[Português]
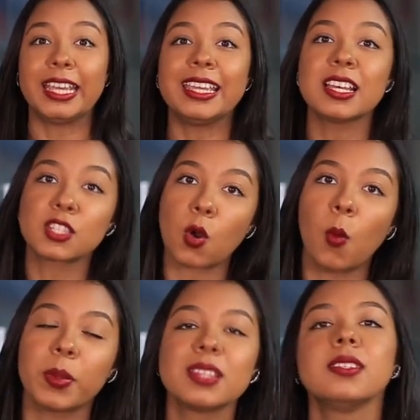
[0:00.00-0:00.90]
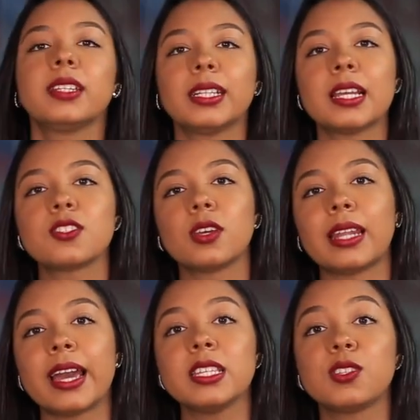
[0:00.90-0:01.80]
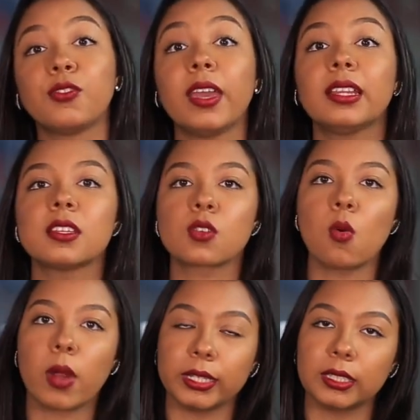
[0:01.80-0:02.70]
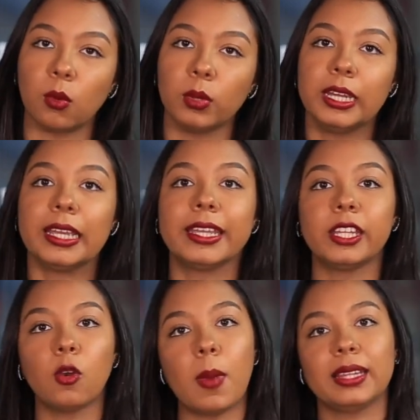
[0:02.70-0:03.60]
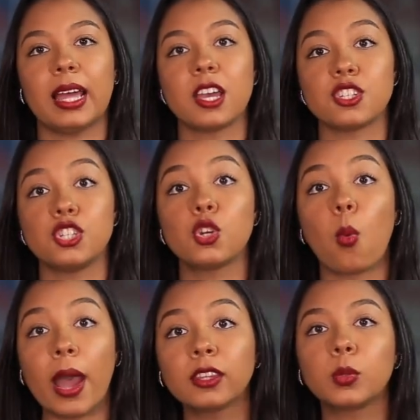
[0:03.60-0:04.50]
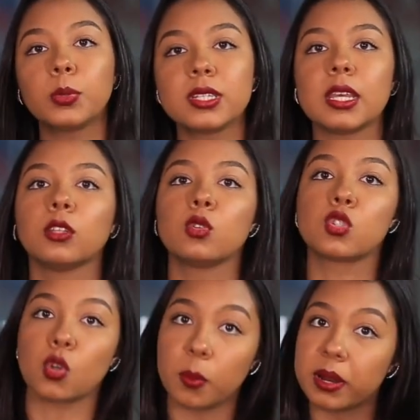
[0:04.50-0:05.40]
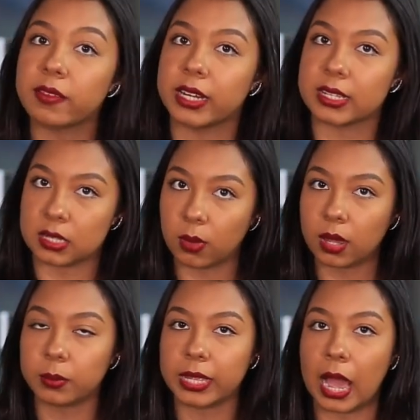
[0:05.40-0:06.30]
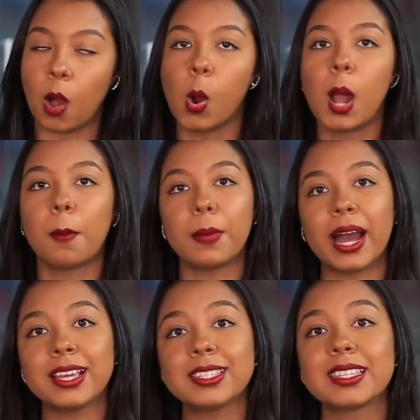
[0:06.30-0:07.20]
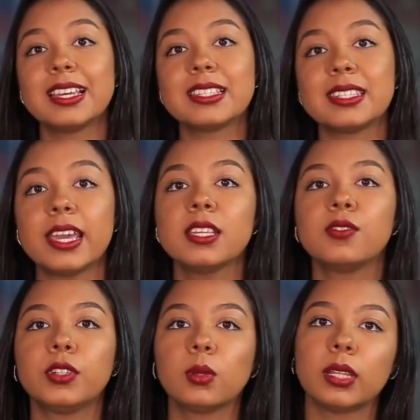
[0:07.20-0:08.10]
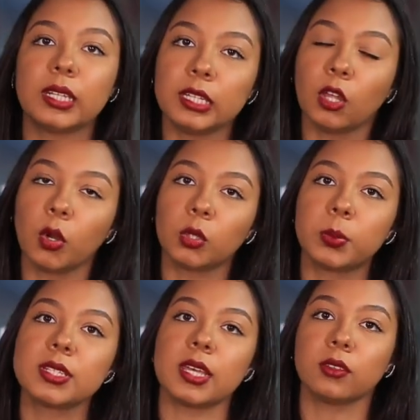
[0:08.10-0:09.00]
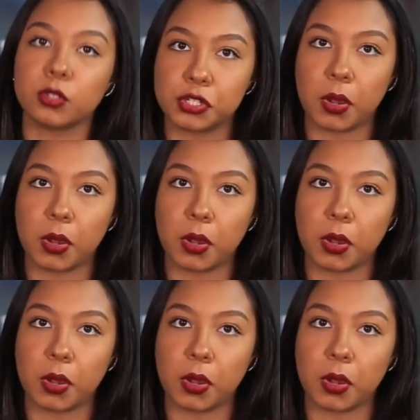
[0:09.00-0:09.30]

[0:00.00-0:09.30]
e as compras internacionais feitas com o cartão, que tem uma taxa de 4% sobre a variação cambial mais 6,38% de